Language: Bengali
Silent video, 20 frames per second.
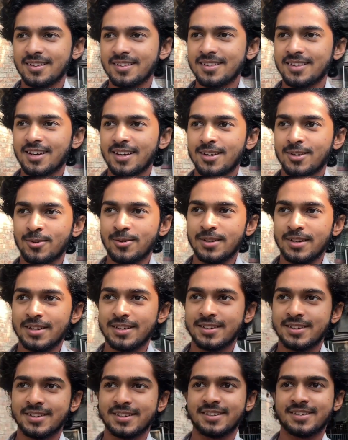তারাও লেট
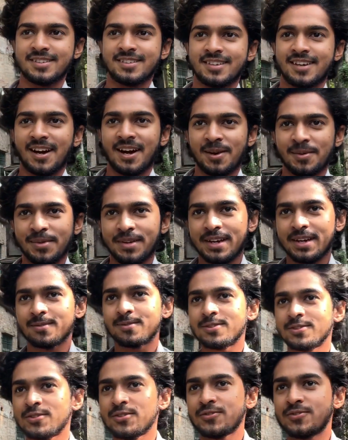আমি
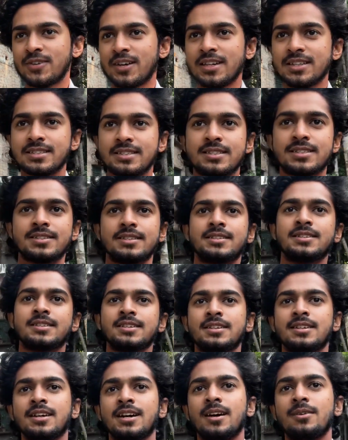একমাত্র ফার্স্ট
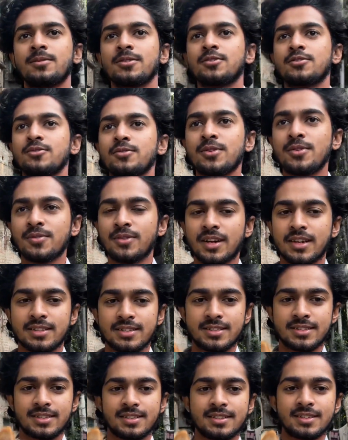আমি খুবই
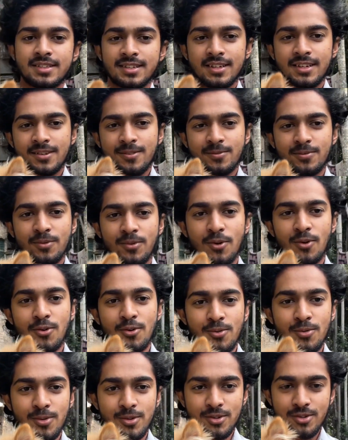ফার্স্ট
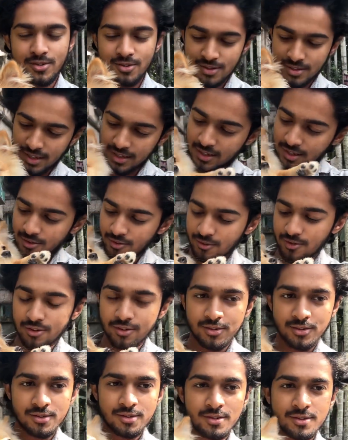কোকোর মতো তাই না কোকো
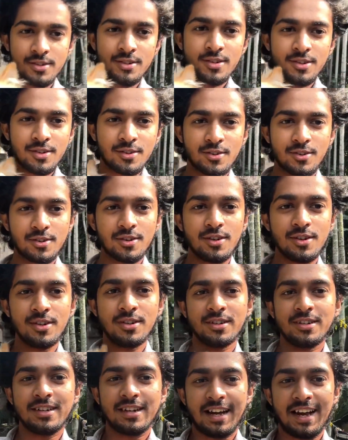কোকো
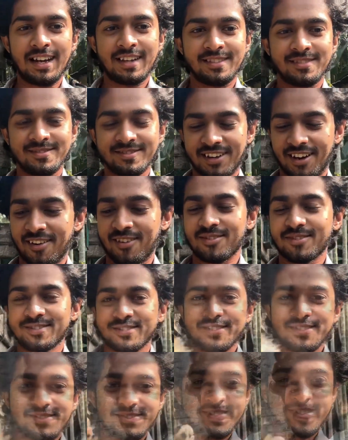
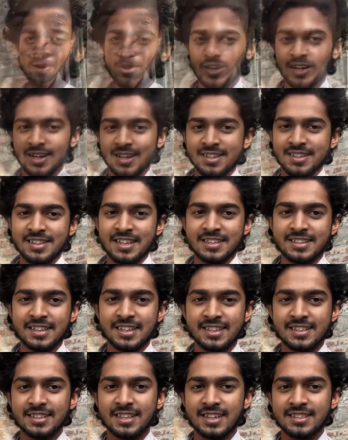বন্ধুরা দেখতে
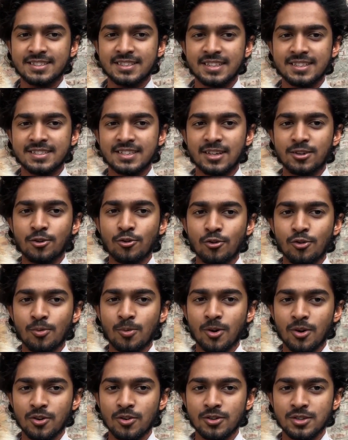দেখতে আস্তে আস্তে কোকো
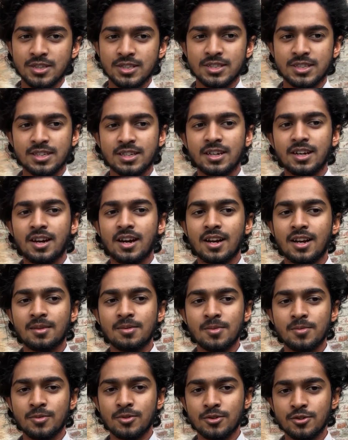বড় হচ্ছে আর আমি
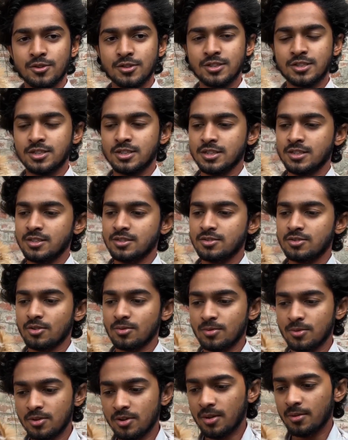বুড়ো হচ্ছি
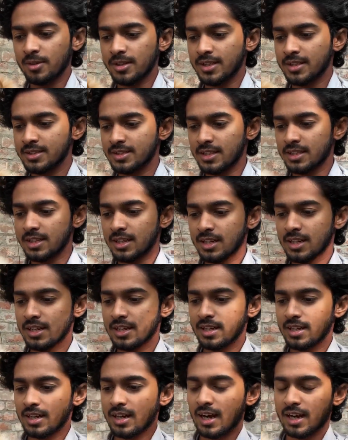তবুও আমাদের চ্যানেলে
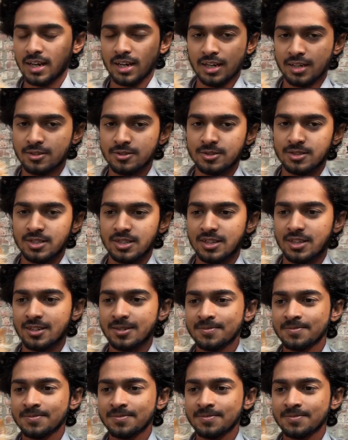এক লাখ হচ্ছে না